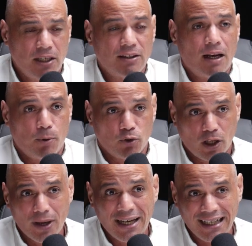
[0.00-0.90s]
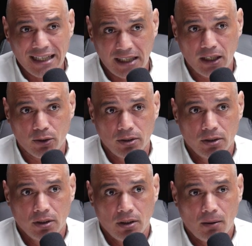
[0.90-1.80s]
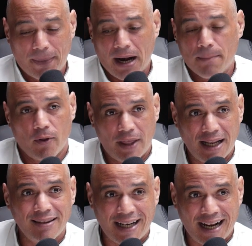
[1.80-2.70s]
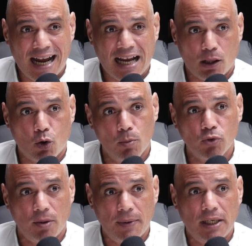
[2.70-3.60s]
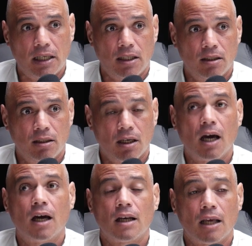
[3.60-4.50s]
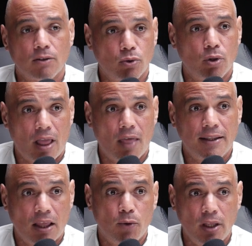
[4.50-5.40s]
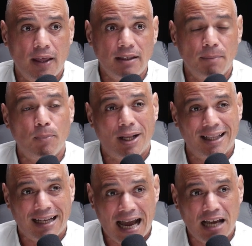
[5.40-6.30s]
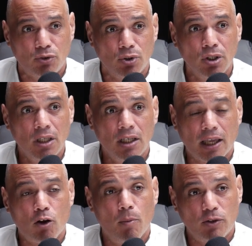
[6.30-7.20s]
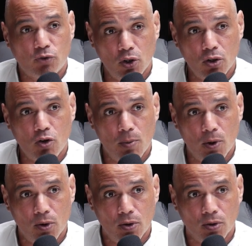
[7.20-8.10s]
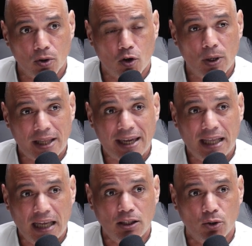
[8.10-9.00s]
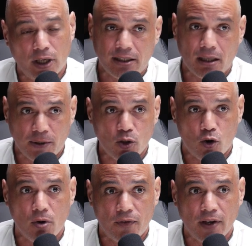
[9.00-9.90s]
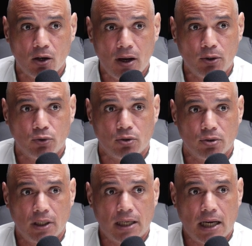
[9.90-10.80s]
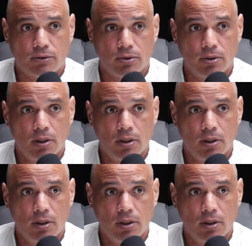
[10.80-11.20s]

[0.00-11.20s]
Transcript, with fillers: Y se le pusieron en retiro para poder entregarlo como civiles a las autoridades estadounidenses por el caso que comenzó como, como el de Quirino y terminó como Figueroa Agosto, el caso.